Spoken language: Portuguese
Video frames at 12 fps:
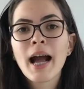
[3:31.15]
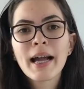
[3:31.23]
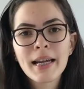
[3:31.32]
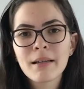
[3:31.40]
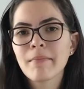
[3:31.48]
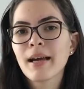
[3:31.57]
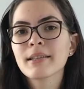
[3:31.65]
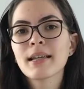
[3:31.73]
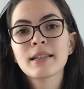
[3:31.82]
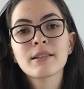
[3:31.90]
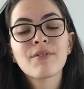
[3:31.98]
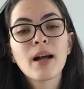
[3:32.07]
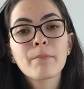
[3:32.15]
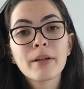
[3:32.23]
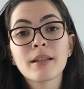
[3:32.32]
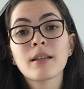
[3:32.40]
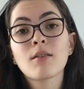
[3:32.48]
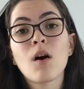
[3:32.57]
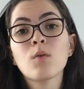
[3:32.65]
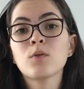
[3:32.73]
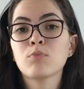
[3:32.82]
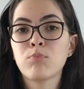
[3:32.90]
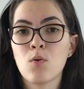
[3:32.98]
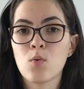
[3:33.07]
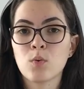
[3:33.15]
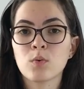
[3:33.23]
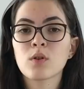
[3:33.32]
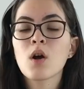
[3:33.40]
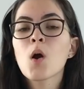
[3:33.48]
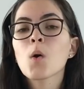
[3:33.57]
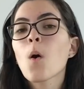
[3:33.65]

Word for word: Gramática a gente vai aprendendo aos poucos.